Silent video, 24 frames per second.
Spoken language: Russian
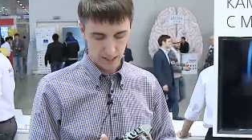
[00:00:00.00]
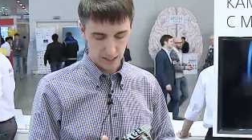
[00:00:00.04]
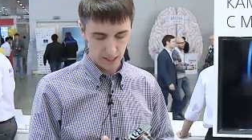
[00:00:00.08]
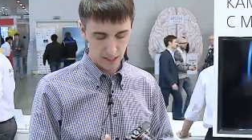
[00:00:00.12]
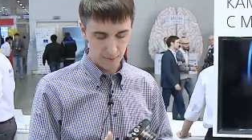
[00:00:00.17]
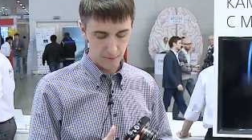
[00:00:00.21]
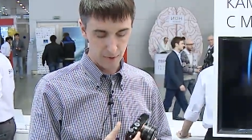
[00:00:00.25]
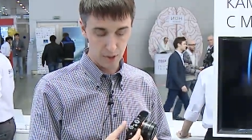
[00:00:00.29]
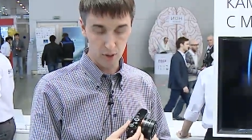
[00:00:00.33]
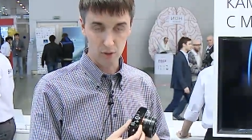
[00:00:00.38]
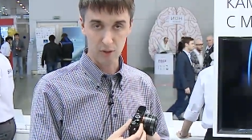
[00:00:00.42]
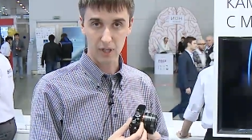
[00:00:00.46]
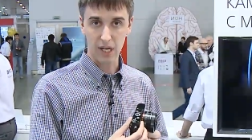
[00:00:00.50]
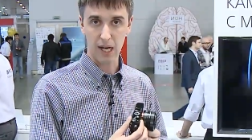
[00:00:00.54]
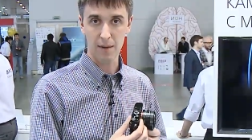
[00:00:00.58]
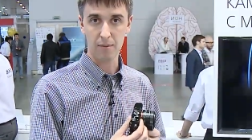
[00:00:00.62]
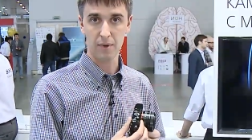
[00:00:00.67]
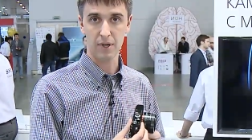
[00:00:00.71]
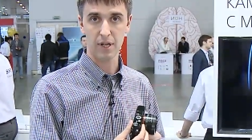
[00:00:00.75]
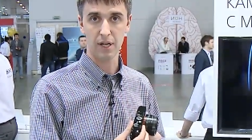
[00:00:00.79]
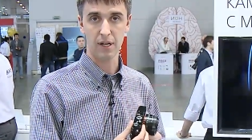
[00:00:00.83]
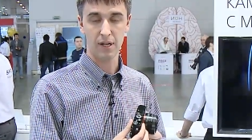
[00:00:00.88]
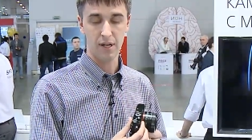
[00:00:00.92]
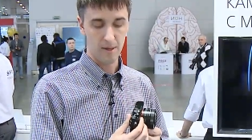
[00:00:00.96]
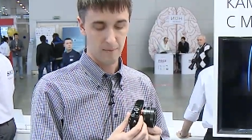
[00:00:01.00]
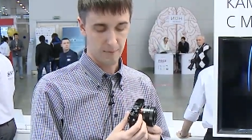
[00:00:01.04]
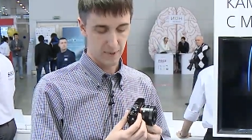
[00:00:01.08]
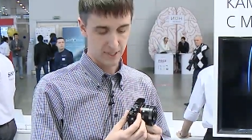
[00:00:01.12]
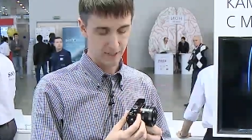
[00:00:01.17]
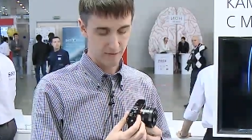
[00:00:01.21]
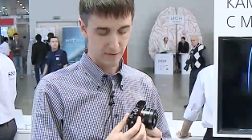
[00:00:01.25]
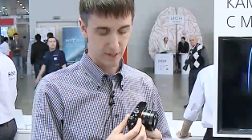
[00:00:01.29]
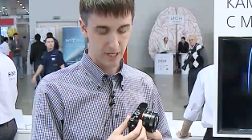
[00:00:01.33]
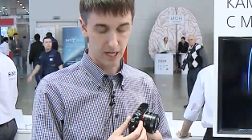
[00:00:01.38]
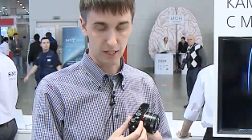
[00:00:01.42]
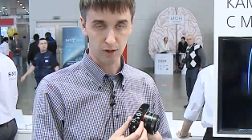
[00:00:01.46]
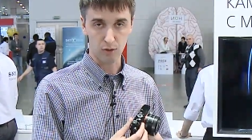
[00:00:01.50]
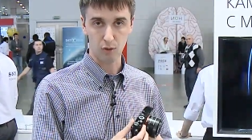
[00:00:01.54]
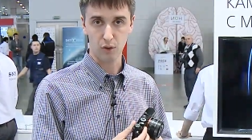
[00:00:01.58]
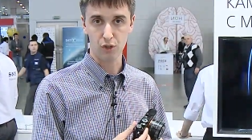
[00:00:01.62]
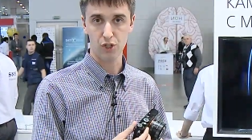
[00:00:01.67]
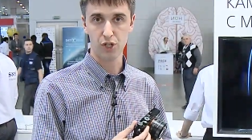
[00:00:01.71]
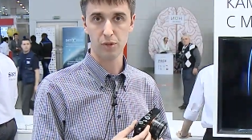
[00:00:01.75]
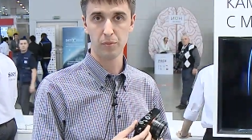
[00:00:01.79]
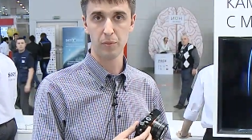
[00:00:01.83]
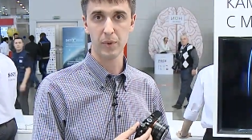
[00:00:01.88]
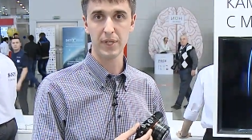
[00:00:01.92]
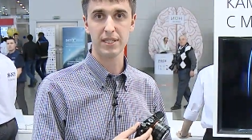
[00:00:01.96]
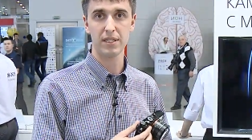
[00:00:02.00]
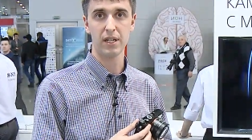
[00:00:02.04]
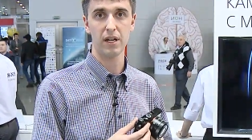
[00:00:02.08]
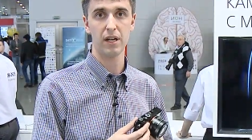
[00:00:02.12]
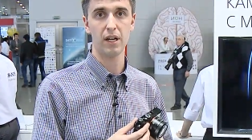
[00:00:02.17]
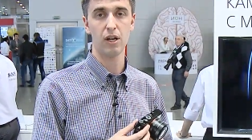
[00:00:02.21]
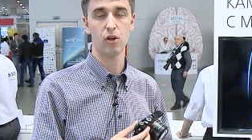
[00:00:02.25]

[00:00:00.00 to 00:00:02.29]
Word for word: И меню камеры позволяет очень быстро